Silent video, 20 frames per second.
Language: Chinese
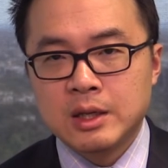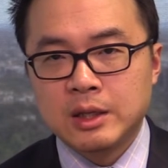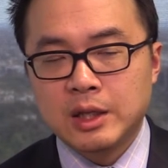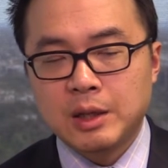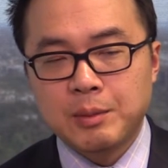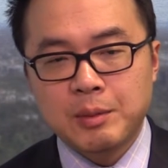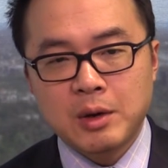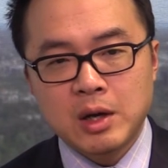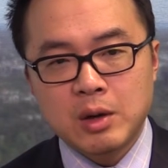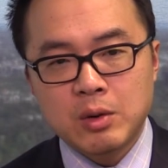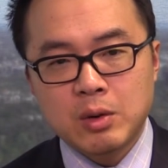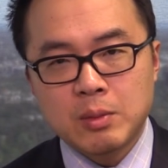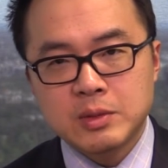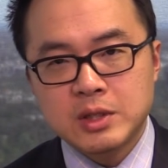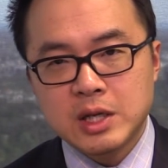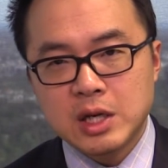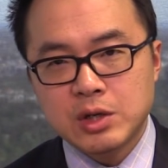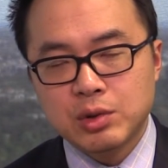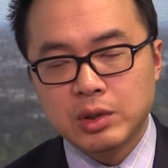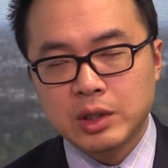那么我们
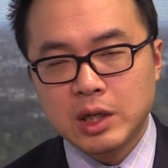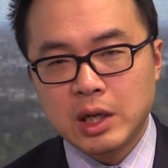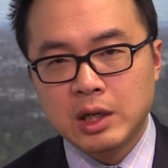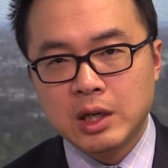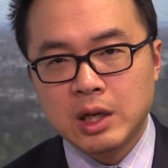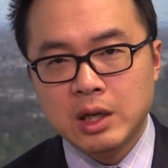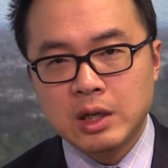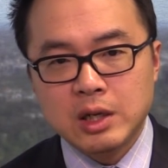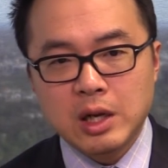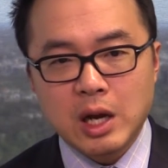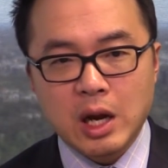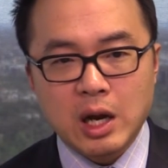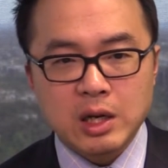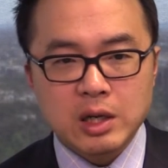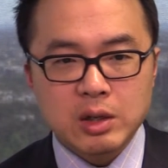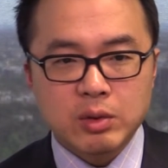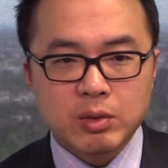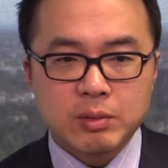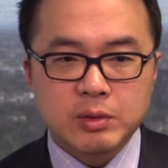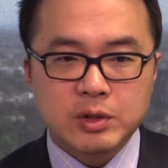再说到呢，啊，
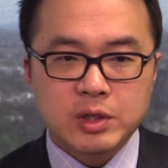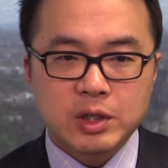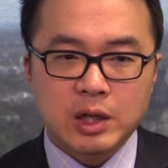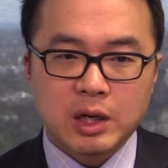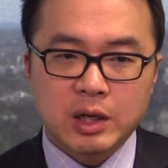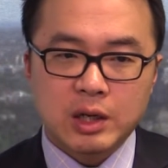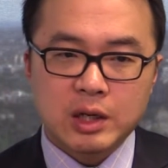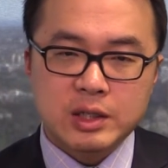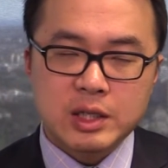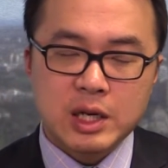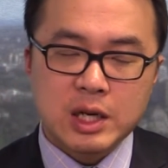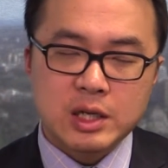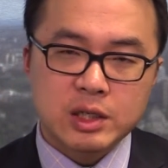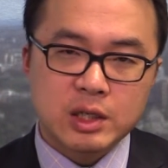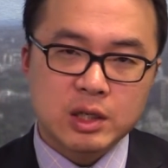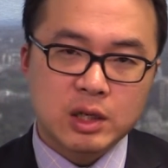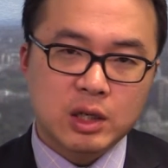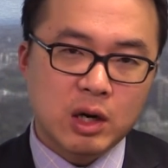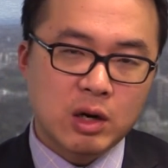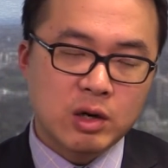我们知道了，在这
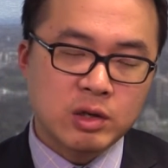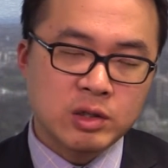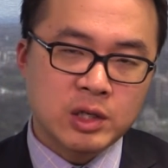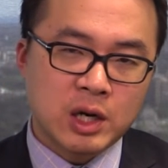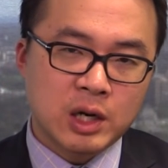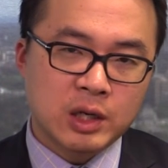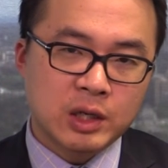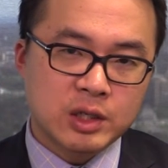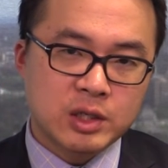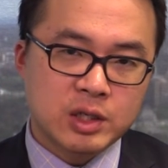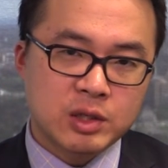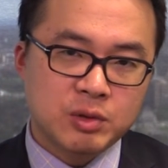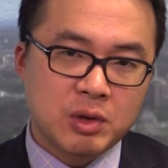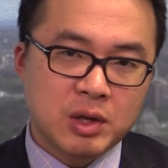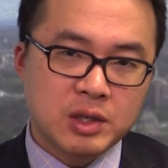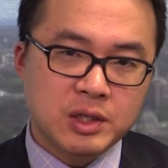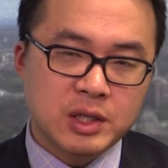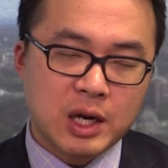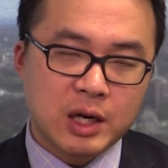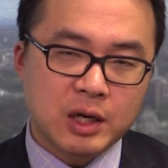个高涨的资源
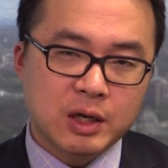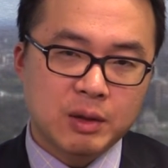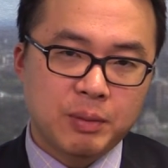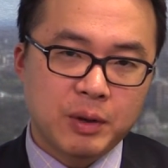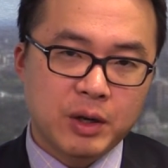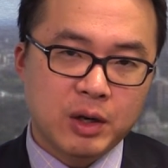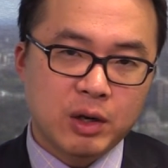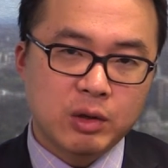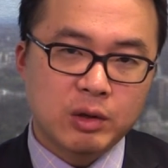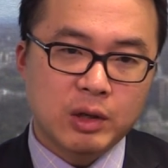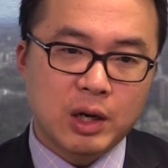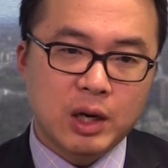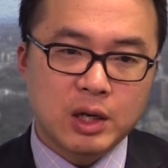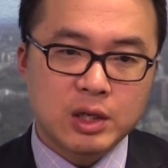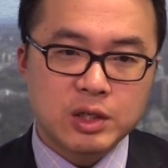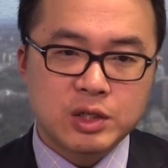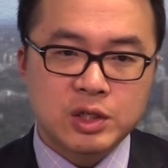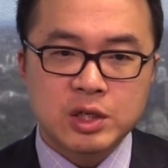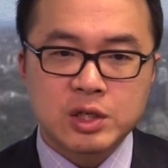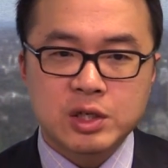价格背后啊，
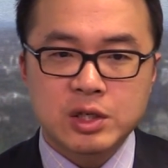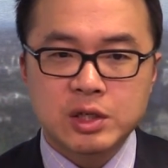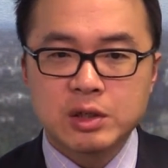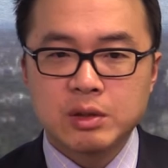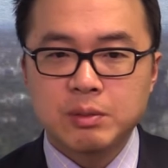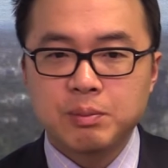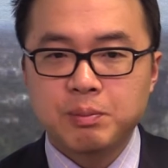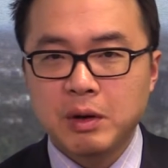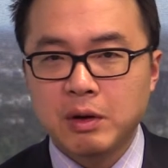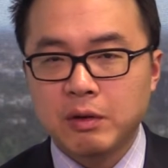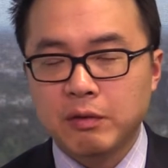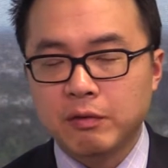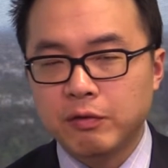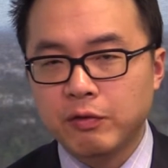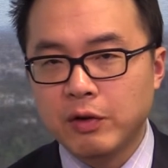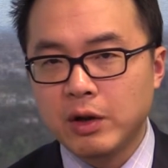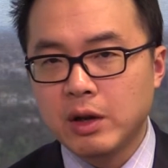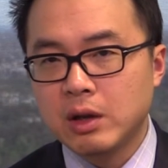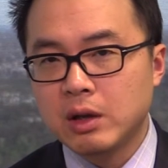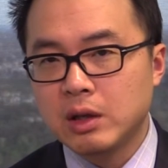其实并
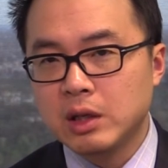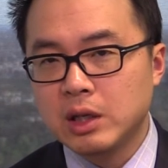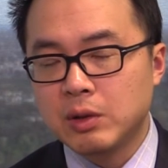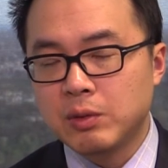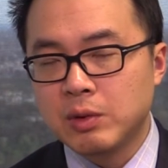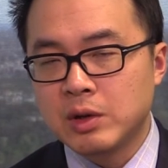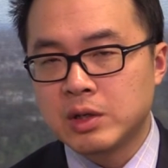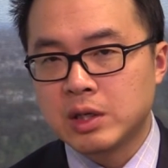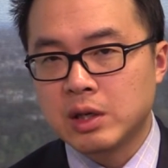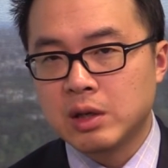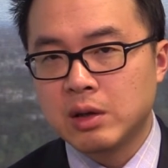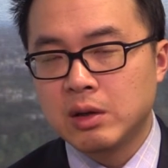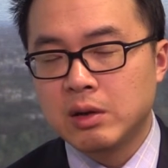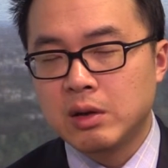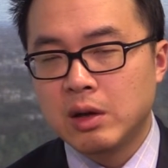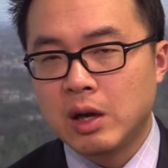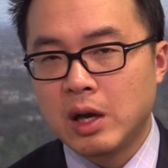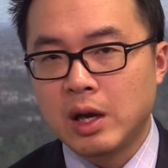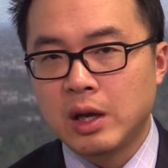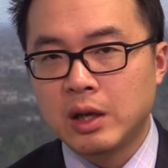非意味着
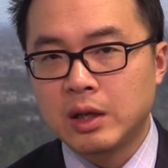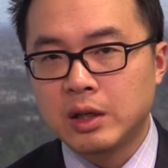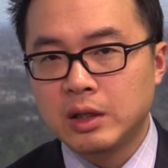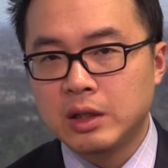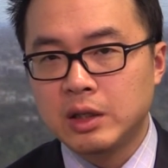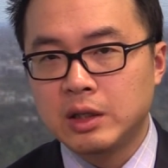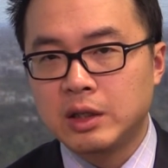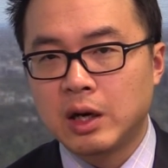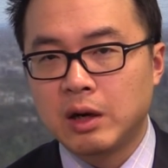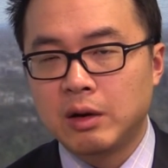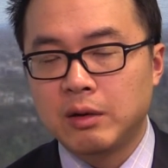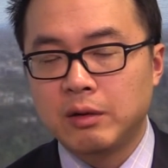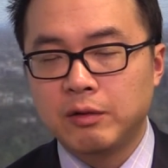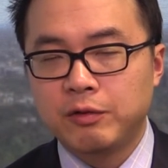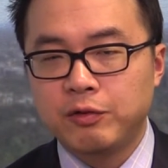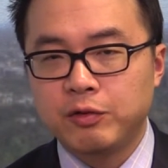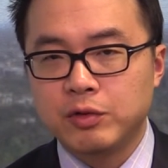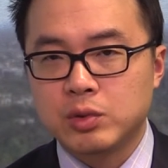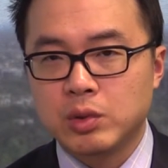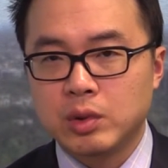啊一点
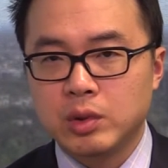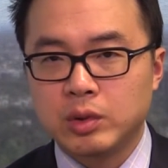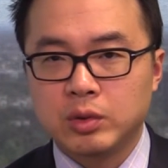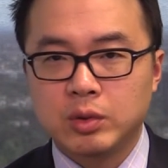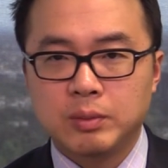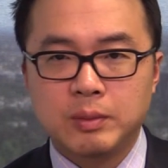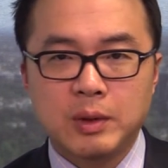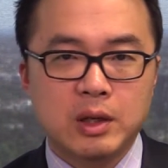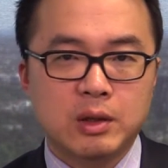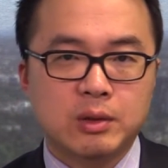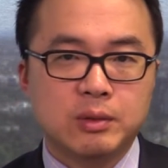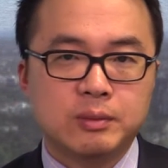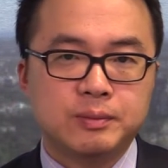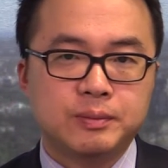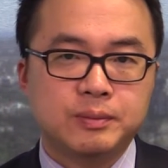副作用都没有。